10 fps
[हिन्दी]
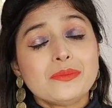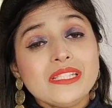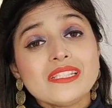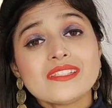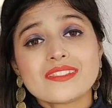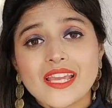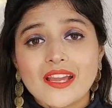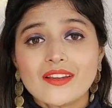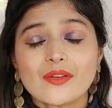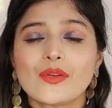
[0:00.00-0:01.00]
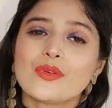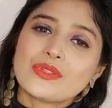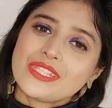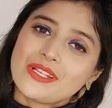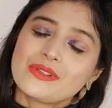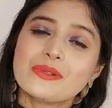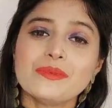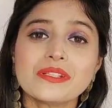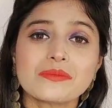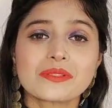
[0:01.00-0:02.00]
प्लीज़ क्या कर रहे हो चैनल को
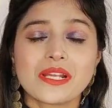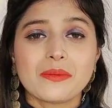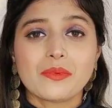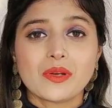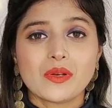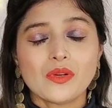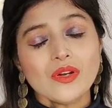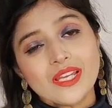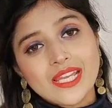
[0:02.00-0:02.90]
भी सब्सक्राइब कर लो